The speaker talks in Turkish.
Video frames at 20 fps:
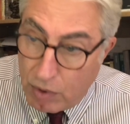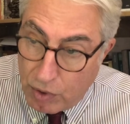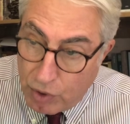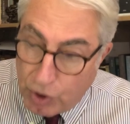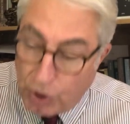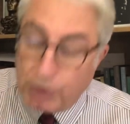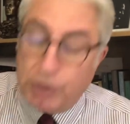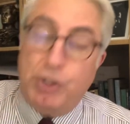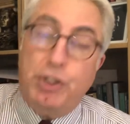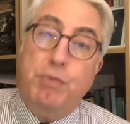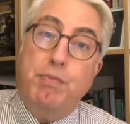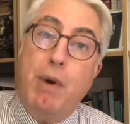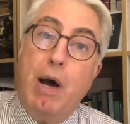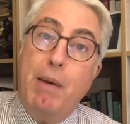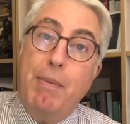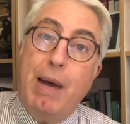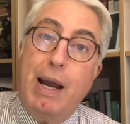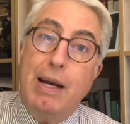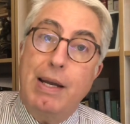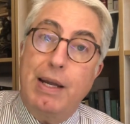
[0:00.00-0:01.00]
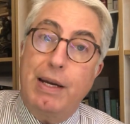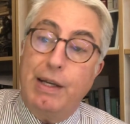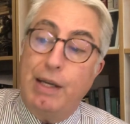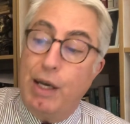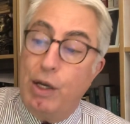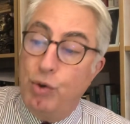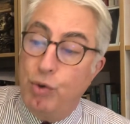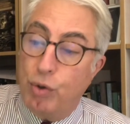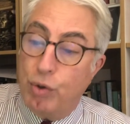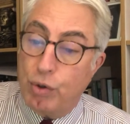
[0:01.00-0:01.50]
çatışma haberleri
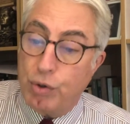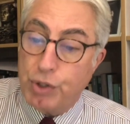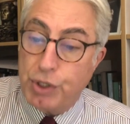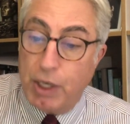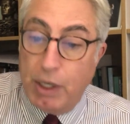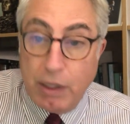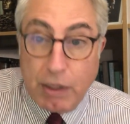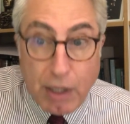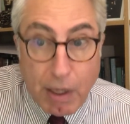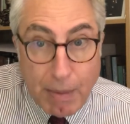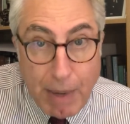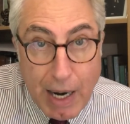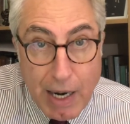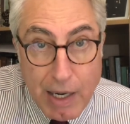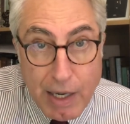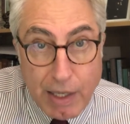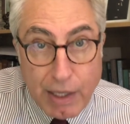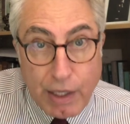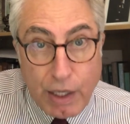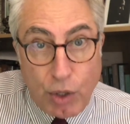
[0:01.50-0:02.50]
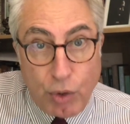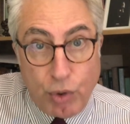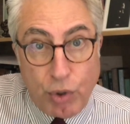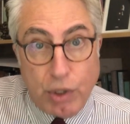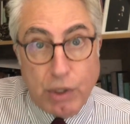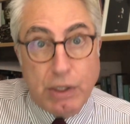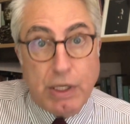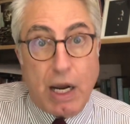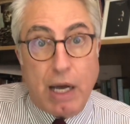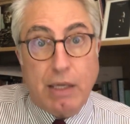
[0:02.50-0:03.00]
geliyor, şehit haberleri geliyor
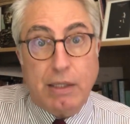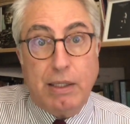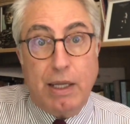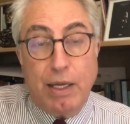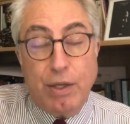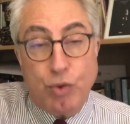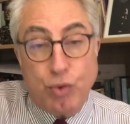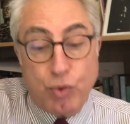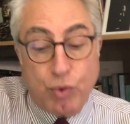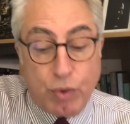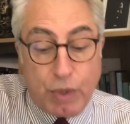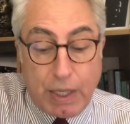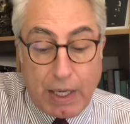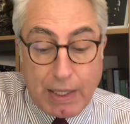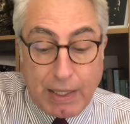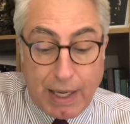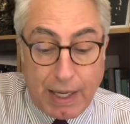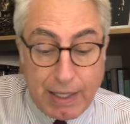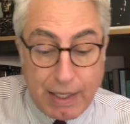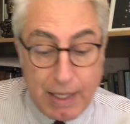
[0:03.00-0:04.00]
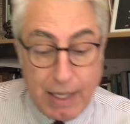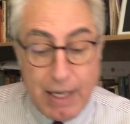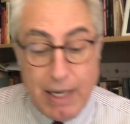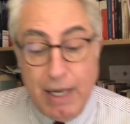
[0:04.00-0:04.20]
Irak'tan, Suriye'den.